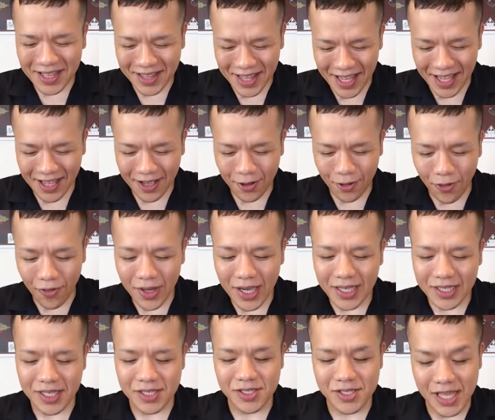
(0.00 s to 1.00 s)
で、今
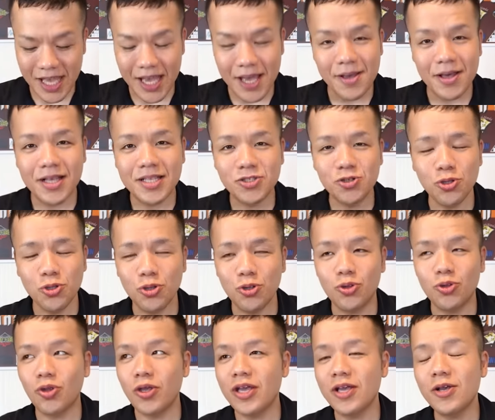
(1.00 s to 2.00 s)
回ですね、ちょっ
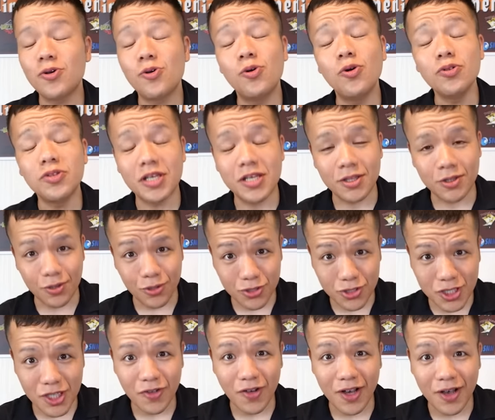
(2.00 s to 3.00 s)
と変更点と
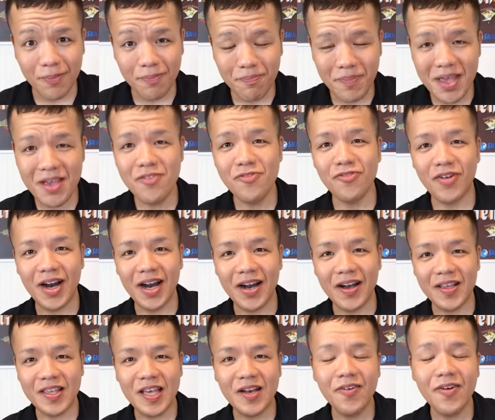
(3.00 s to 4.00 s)
しては、麺
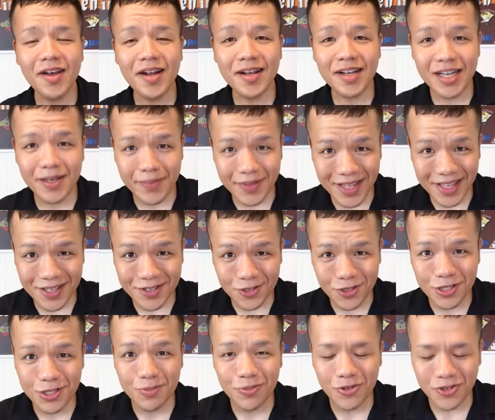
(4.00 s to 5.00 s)
は柔らかめで
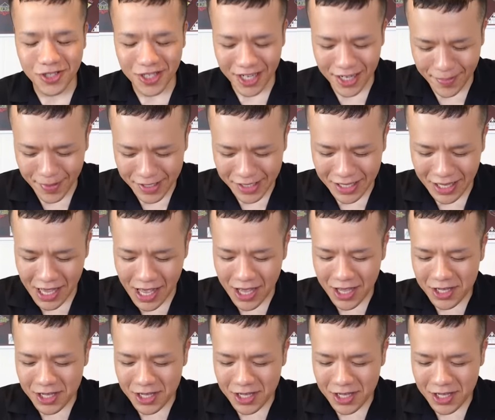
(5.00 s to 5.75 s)
注文してあります。